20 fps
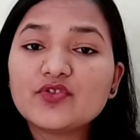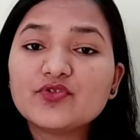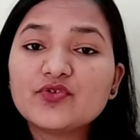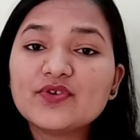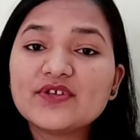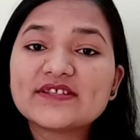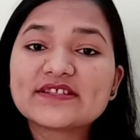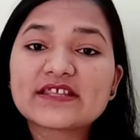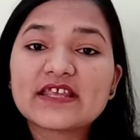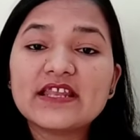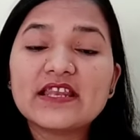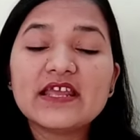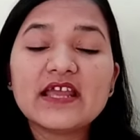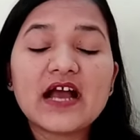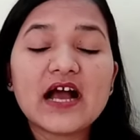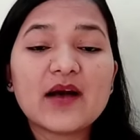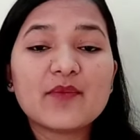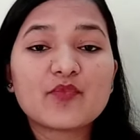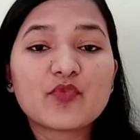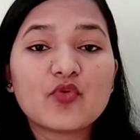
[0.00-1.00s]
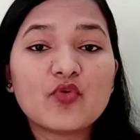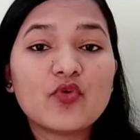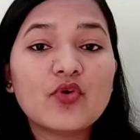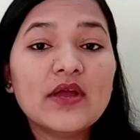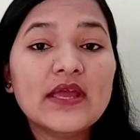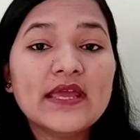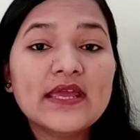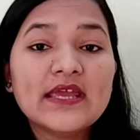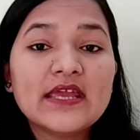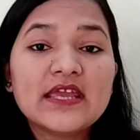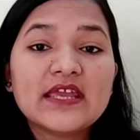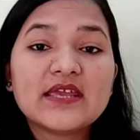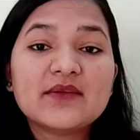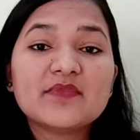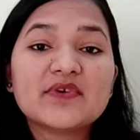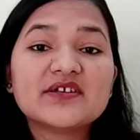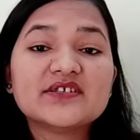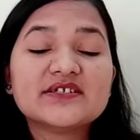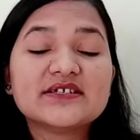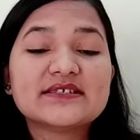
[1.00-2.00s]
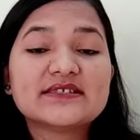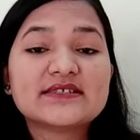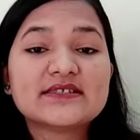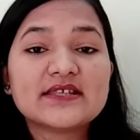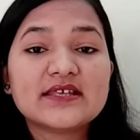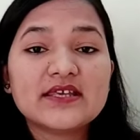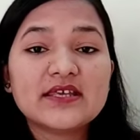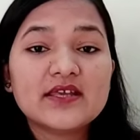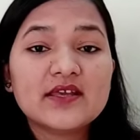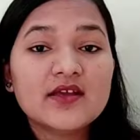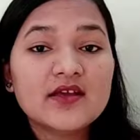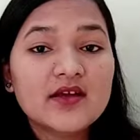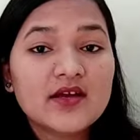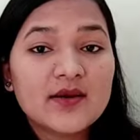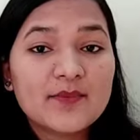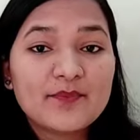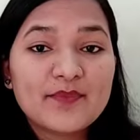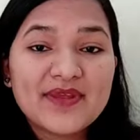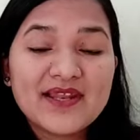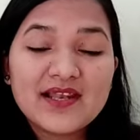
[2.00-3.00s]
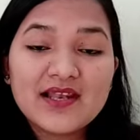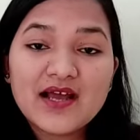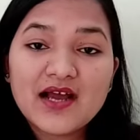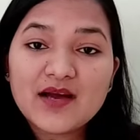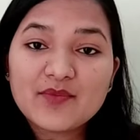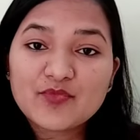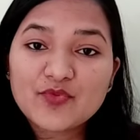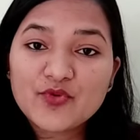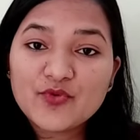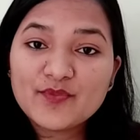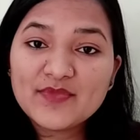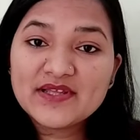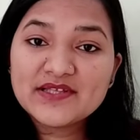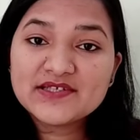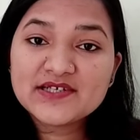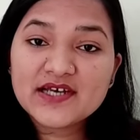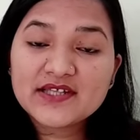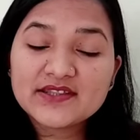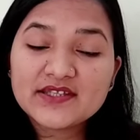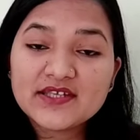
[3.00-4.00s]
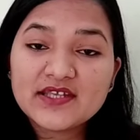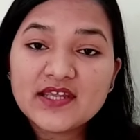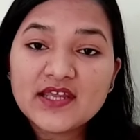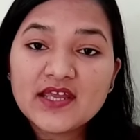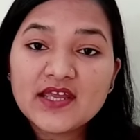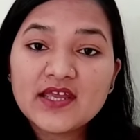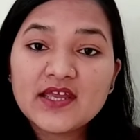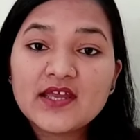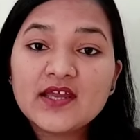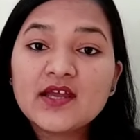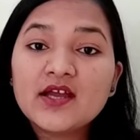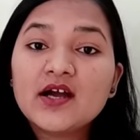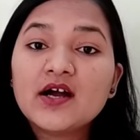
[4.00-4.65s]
तो इसके लिए आपको इमरजेंसी पिल आपको मिल जाती हैं